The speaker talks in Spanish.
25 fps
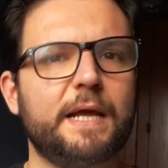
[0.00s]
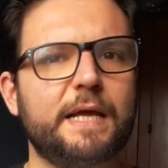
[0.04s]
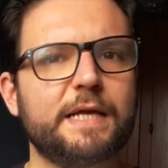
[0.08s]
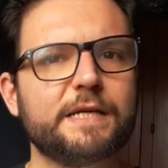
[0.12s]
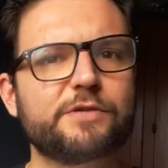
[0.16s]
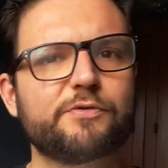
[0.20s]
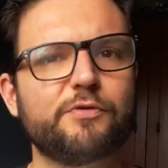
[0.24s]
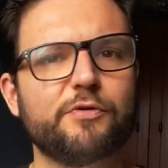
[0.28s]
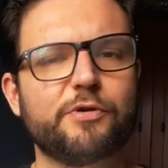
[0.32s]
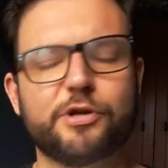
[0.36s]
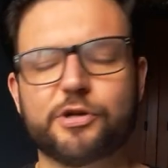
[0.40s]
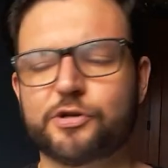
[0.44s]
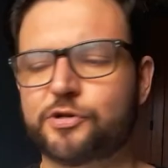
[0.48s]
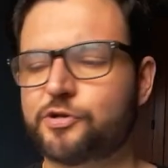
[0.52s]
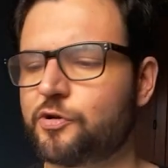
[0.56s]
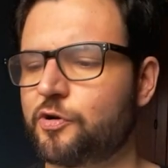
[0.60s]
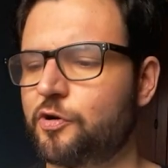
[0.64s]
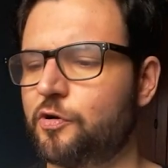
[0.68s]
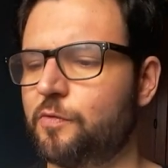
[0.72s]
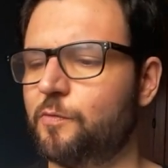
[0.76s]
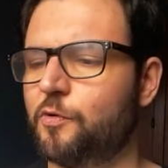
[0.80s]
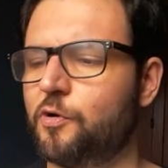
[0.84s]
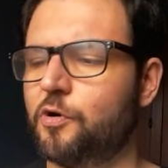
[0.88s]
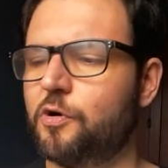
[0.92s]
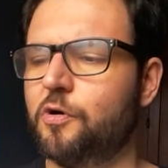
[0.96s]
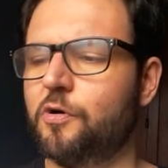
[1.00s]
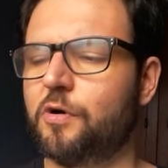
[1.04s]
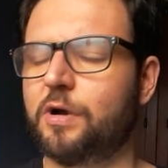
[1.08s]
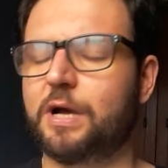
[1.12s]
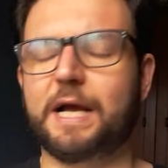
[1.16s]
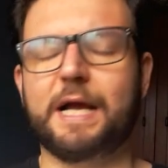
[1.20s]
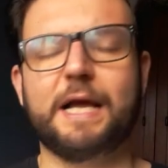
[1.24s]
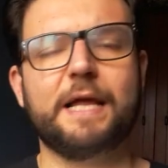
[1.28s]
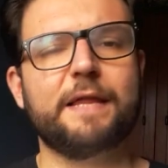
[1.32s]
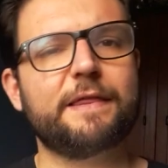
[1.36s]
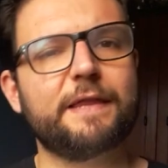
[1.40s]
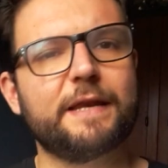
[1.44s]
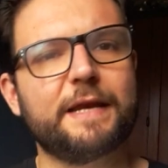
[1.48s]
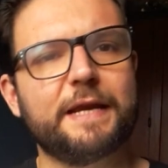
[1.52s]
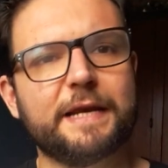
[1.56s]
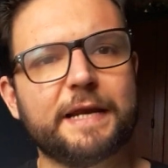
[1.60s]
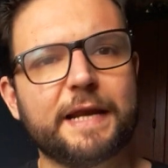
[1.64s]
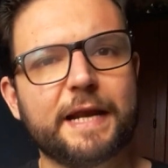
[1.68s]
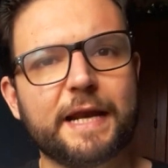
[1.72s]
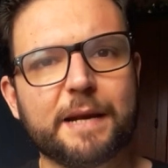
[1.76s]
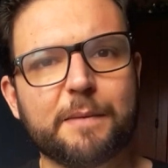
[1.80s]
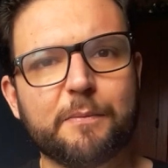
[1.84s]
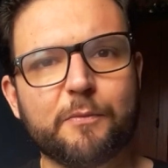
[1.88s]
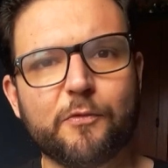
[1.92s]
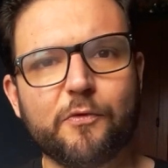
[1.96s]
Es curioso cómo Catherine
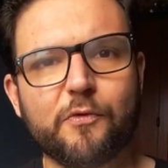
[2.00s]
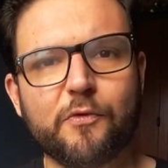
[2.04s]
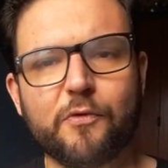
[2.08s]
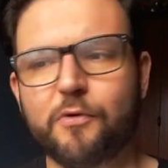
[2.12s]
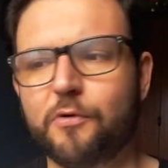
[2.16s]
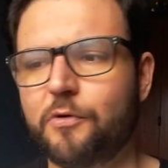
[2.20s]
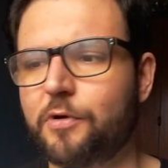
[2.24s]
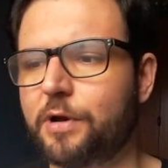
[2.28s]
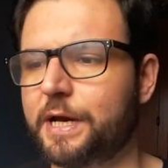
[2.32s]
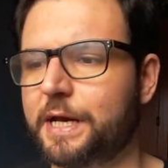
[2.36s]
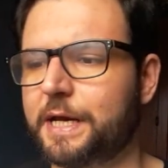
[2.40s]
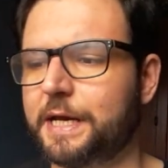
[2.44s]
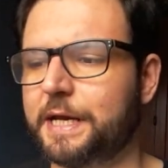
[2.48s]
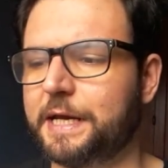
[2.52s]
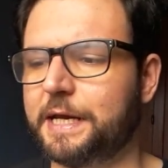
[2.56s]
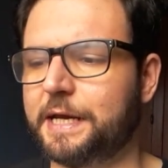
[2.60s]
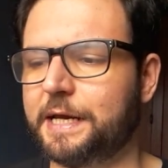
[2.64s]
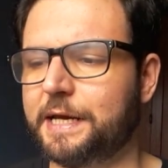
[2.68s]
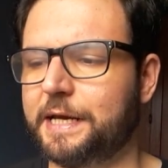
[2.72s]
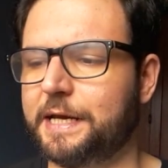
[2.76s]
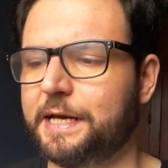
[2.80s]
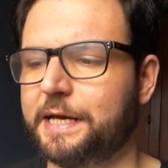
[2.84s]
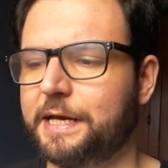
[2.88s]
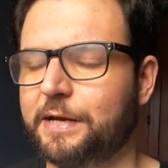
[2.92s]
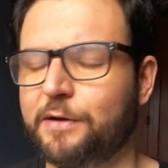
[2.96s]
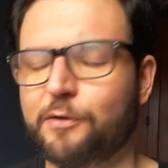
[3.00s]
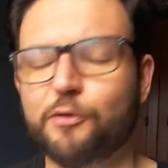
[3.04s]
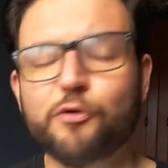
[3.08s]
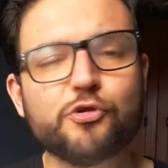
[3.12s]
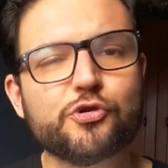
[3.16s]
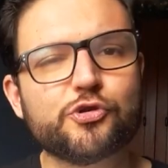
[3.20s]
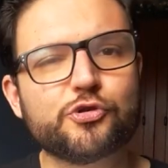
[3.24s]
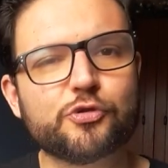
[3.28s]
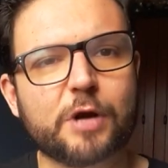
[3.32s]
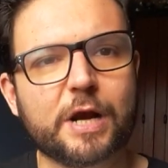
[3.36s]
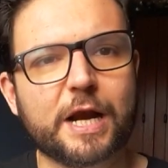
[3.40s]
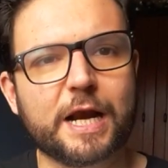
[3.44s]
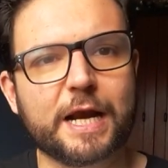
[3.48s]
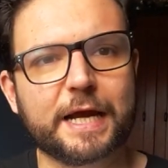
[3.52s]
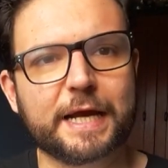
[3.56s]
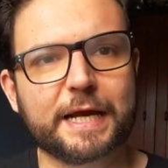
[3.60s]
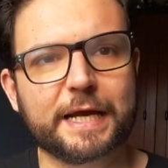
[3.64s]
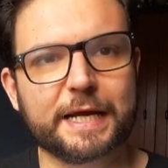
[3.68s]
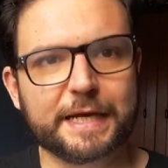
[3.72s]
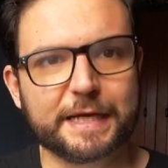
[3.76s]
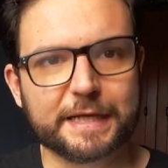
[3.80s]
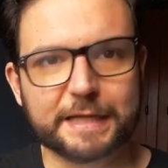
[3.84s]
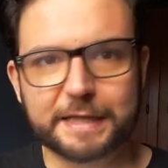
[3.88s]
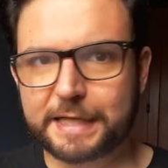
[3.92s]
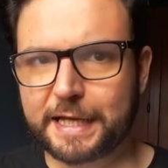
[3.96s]
L. y Ursula Le
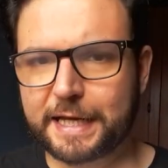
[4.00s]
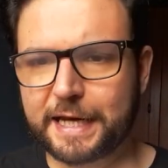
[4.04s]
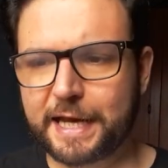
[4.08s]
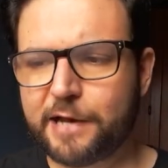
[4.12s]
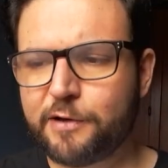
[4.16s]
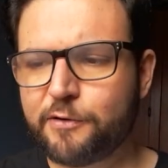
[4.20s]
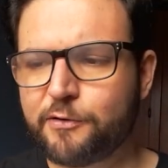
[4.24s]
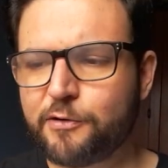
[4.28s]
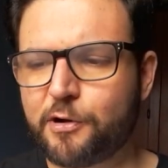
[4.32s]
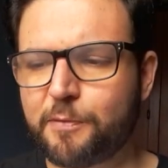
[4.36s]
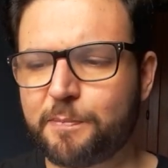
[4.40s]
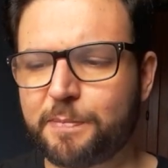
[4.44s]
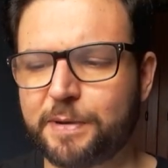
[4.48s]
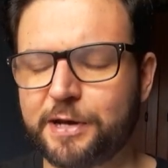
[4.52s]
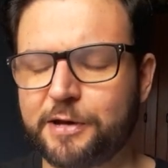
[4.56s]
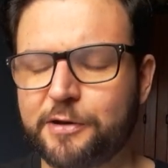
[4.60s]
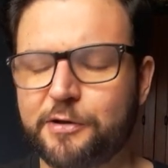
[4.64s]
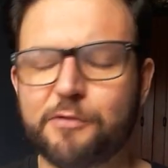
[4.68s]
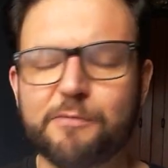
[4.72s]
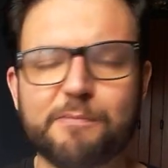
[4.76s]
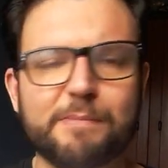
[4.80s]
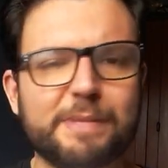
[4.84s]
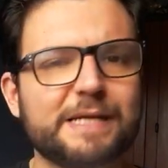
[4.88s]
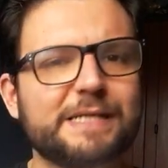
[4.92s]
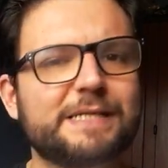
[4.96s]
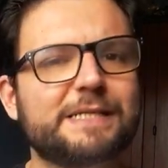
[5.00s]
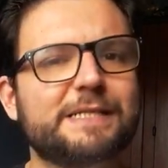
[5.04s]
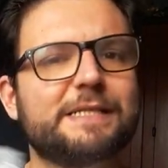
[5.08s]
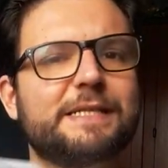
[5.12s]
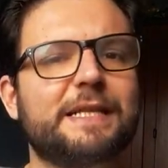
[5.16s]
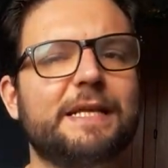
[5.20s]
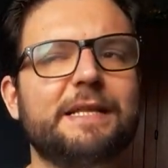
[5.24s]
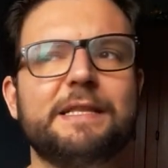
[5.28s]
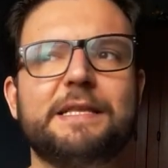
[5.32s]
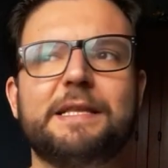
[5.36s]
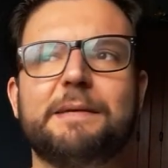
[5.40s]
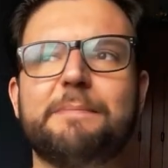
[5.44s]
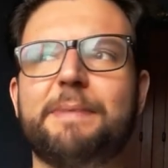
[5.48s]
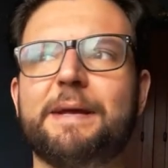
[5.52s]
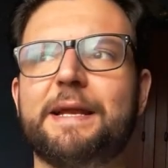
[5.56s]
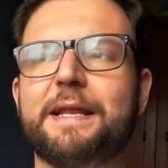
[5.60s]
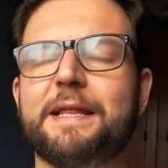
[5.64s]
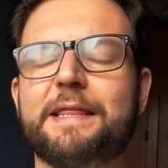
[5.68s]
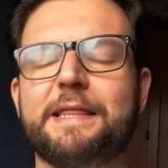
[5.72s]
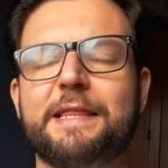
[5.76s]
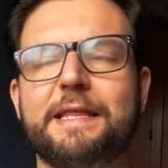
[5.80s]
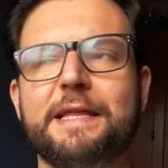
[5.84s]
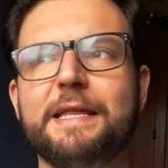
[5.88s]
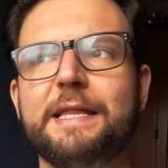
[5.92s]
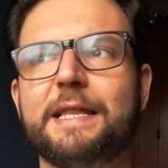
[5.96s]
Guin tenían una opinión bastante
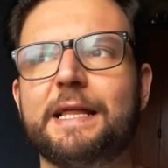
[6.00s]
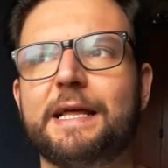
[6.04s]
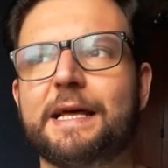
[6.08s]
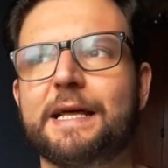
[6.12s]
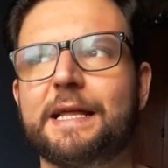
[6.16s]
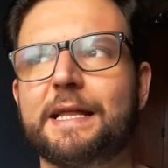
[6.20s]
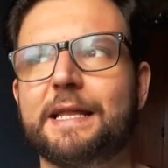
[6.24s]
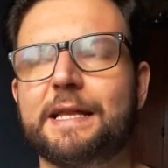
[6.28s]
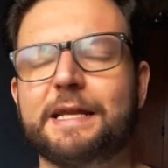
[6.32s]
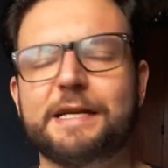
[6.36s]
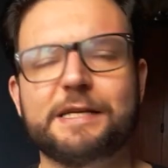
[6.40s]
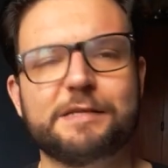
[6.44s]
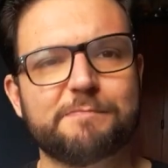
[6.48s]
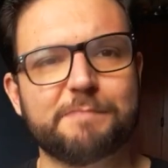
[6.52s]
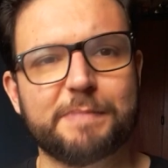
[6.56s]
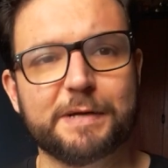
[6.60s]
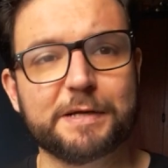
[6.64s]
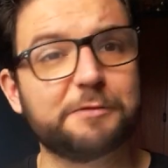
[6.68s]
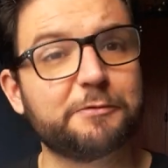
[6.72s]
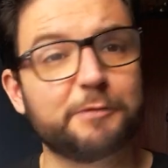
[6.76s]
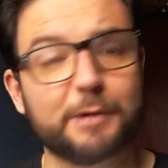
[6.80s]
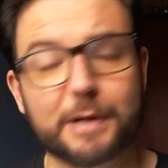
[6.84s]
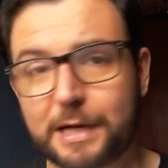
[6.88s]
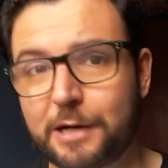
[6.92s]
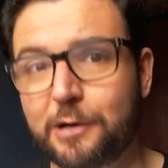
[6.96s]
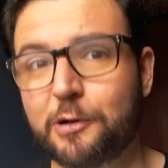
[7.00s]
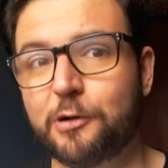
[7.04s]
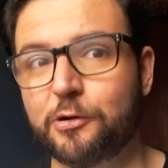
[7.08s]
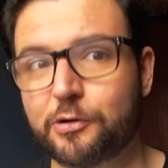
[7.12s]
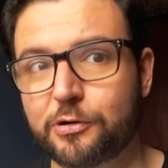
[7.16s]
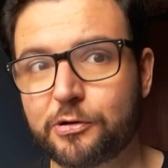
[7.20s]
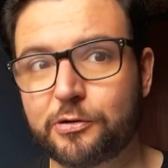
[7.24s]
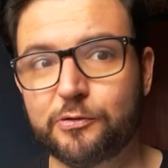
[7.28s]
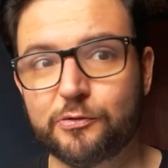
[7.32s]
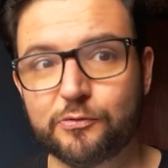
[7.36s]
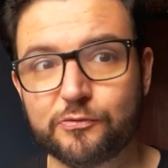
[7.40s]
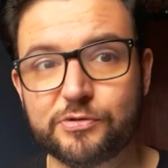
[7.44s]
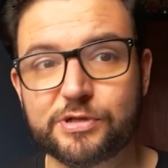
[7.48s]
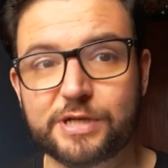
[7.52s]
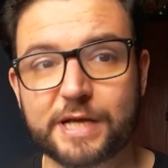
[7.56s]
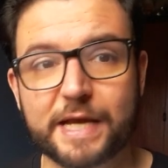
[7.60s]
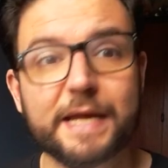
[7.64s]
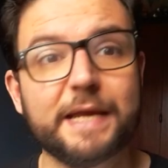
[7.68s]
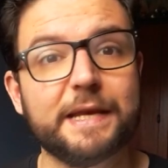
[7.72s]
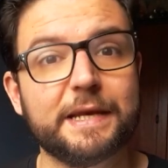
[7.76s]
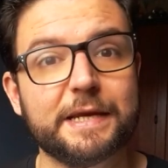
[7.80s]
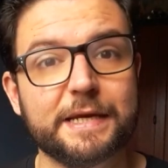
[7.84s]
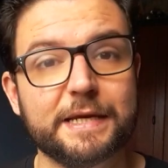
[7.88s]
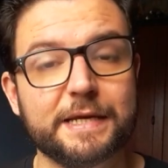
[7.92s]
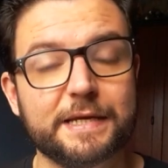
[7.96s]
parecida respecto a Lord
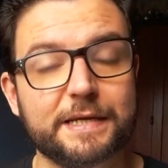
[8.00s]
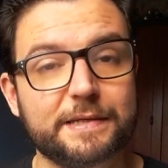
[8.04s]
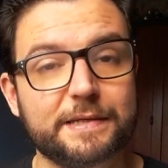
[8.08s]
Dunsany.